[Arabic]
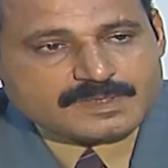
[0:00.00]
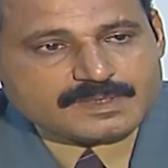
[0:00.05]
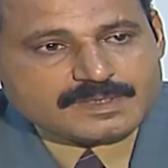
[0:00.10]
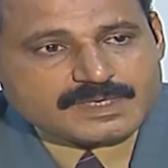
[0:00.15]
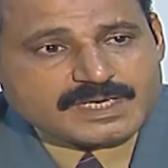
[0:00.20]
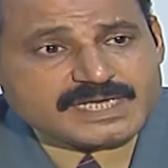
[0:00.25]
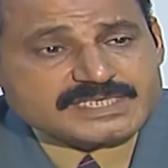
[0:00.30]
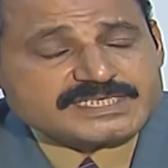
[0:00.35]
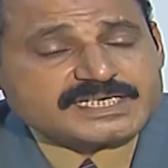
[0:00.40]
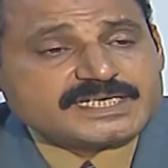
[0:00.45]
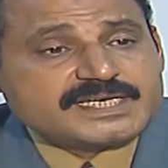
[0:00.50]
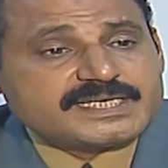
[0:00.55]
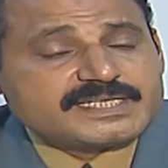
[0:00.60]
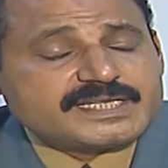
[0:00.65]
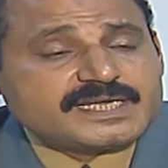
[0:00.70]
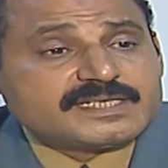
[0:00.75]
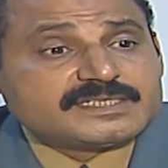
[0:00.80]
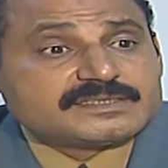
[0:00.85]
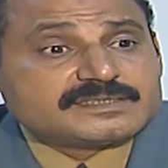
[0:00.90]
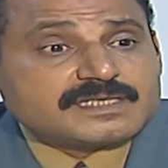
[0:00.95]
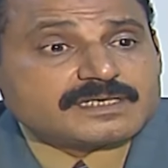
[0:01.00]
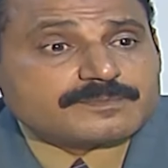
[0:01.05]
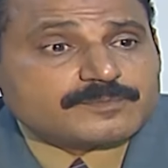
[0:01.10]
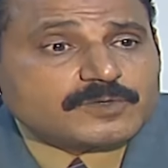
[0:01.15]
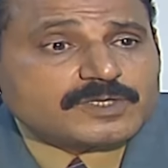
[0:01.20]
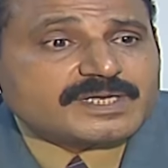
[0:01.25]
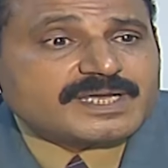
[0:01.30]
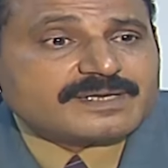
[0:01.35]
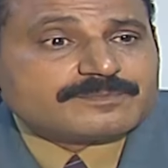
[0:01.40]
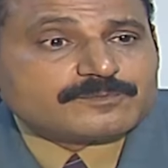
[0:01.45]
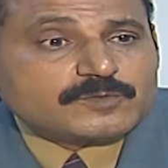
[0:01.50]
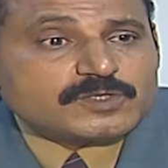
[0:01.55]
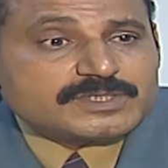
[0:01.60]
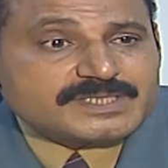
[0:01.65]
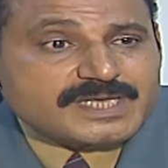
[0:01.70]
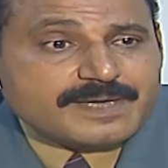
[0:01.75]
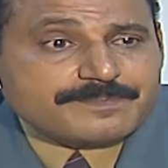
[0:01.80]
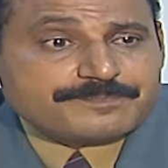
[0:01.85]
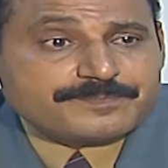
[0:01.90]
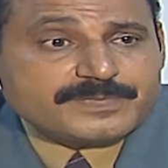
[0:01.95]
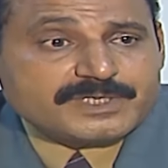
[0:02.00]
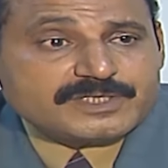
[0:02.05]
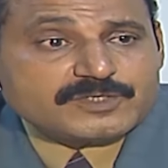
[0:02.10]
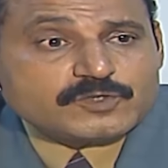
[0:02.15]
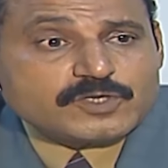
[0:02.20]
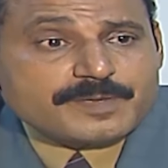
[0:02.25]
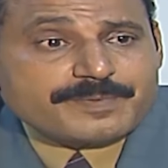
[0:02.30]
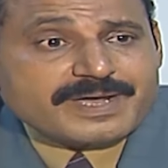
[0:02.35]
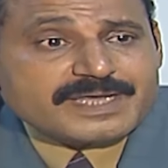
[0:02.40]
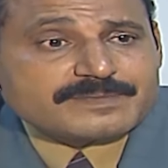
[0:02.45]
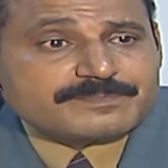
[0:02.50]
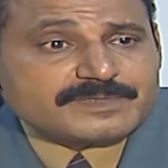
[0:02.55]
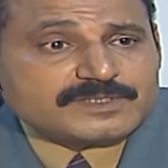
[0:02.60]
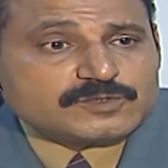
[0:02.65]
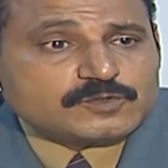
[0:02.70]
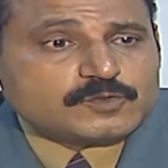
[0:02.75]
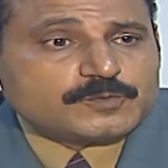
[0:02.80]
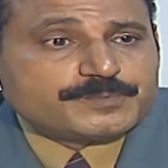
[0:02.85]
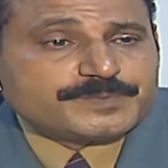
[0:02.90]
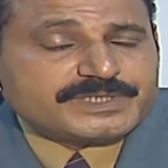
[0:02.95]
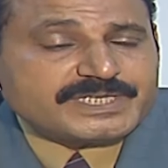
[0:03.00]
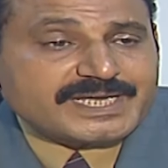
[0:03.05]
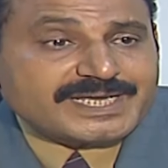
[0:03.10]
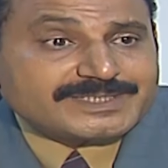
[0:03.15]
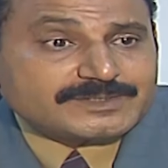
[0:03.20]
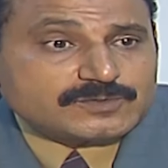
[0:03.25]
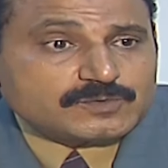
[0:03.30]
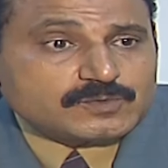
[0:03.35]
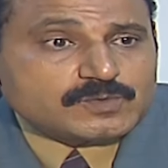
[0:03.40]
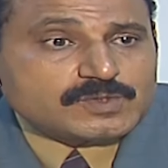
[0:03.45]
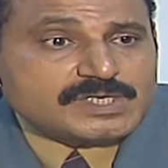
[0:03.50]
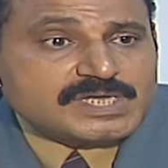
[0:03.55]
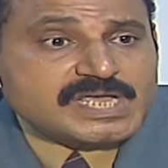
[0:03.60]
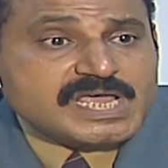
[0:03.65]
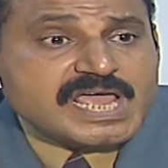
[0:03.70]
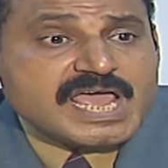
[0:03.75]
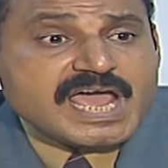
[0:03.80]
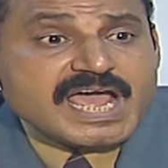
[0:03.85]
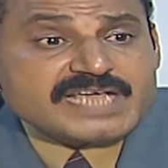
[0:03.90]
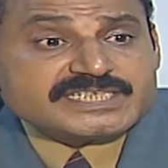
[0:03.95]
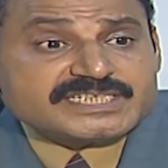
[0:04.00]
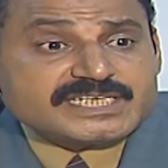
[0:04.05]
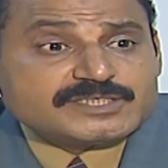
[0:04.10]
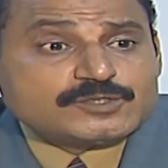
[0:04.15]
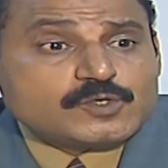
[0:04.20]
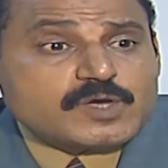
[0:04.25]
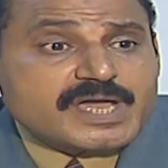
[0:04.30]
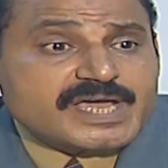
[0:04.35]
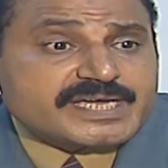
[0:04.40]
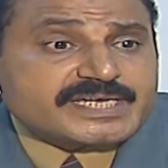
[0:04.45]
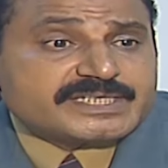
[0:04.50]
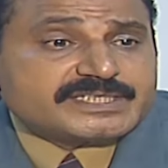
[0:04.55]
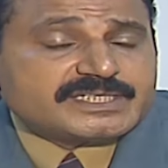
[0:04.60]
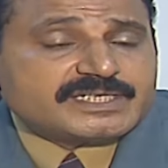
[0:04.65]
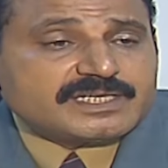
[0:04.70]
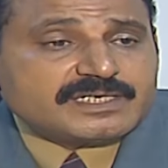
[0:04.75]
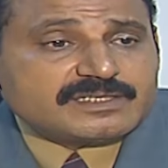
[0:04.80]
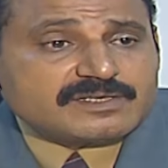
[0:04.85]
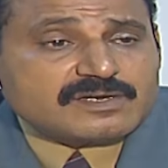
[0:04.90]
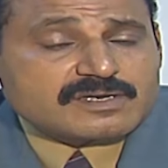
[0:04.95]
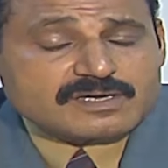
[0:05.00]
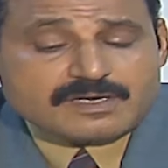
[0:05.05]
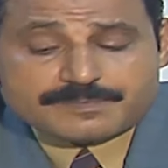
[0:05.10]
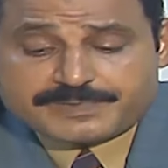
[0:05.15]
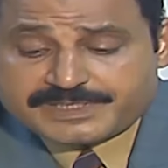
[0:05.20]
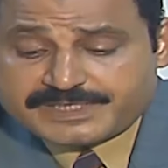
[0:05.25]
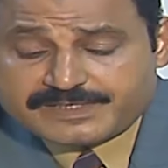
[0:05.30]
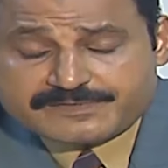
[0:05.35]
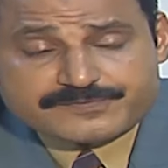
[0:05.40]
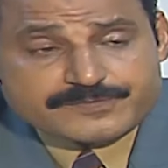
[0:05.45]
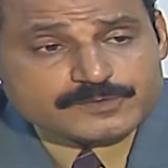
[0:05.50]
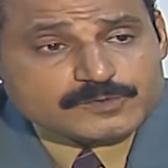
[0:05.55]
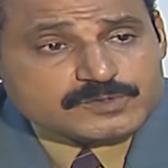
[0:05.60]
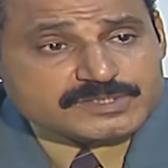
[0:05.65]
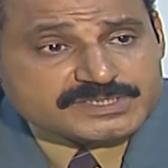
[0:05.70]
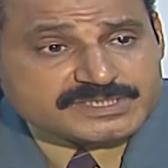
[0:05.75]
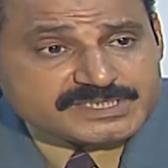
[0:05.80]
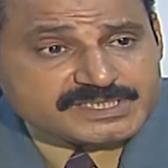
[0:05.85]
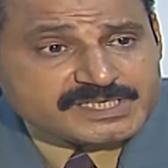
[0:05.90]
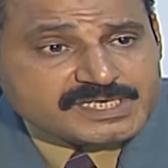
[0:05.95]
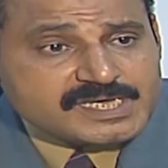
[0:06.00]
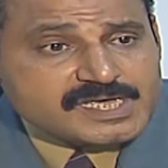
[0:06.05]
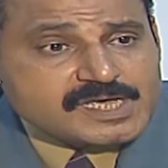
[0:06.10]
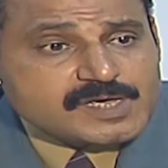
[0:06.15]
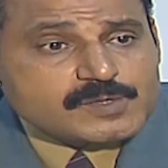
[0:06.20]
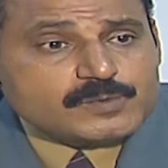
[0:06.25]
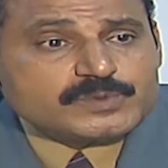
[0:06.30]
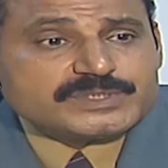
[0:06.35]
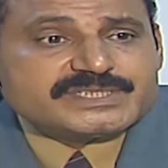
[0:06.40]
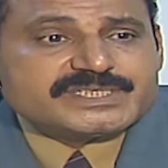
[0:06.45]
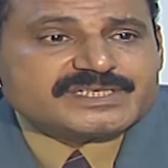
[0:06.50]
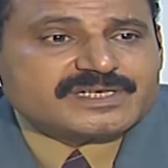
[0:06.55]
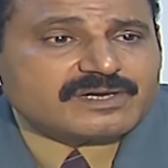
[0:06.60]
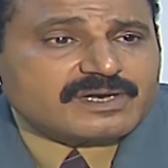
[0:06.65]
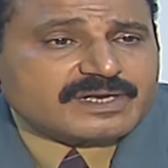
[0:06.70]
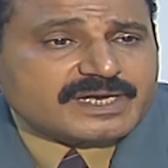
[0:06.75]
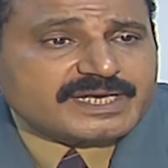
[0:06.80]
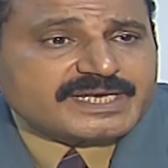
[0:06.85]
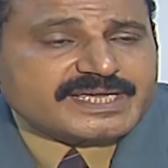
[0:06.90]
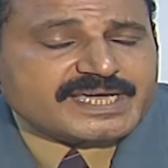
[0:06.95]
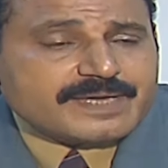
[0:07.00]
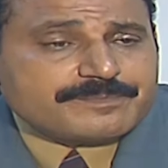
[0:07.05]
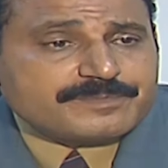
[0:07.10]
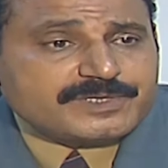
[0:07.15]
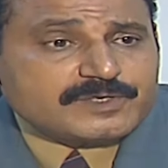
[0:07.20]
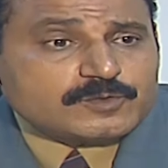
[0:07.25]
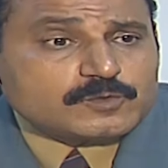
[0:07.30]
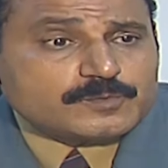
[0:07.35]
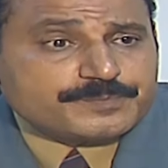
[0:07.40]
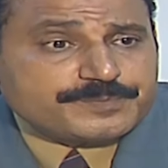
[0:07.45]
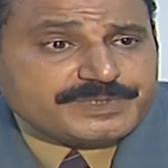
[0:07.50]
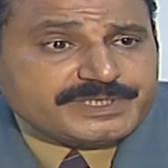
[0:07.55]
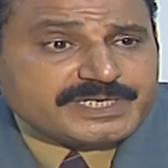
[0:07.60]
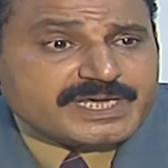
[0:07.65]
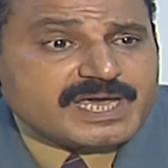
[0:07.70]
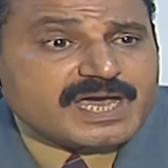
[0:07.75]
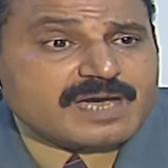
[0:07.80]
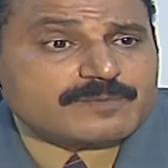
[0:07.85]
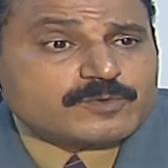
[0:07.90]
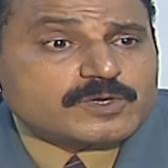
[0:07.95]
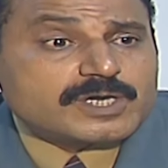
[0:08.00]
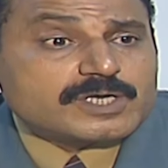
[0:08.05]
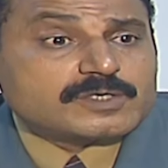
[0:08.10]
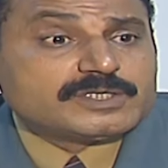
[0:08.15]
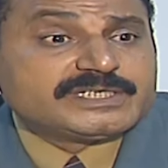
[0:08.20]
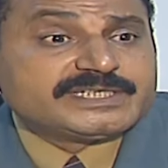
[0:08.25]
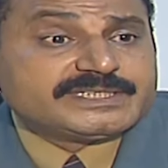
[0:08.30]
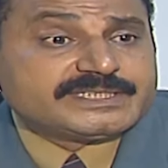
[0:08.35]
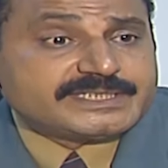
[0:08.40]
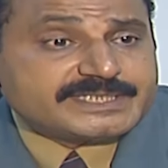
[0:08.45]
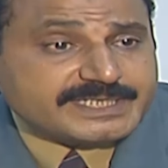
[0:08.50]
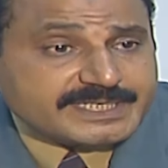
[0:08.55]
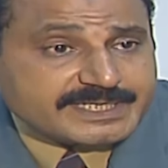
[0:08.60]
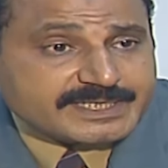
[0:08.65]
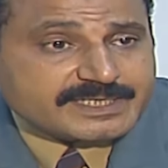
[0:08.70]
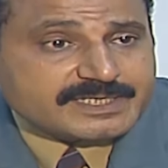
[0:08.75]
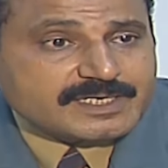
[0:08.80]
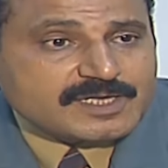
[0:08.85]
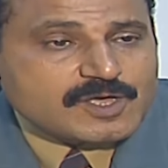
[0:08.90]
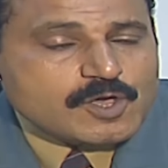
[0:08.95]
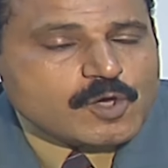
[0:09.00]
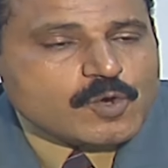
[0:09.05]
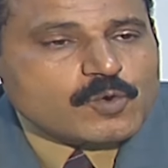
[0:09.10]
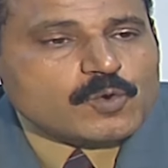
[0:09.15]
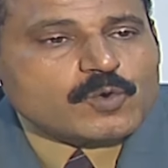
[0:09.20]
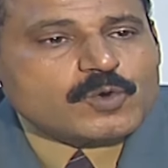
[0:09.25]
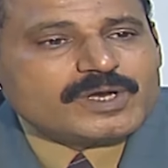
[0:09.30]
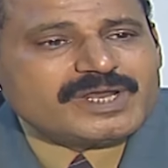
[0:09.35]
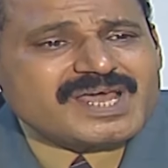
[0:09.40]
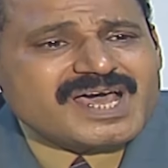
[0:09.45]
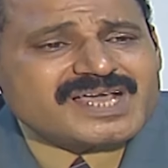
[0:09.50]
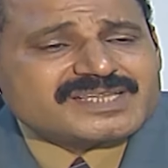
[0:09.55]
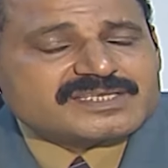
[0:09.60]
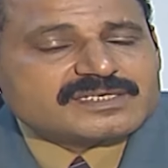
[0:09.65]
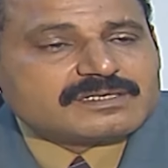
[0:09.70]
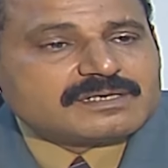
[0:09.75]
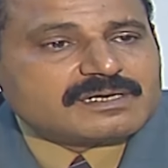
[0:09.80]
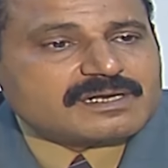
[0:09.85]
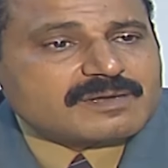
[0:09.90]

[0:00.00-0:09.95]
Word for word: عشان كده الانتربول كان مهتم انه يبعت مندوب من عنده عشان يؤكد العلاقة بين الفلوس دي والتجارة اللي كان بيقوم بيها ابو كارلين هناك وكلها تجارة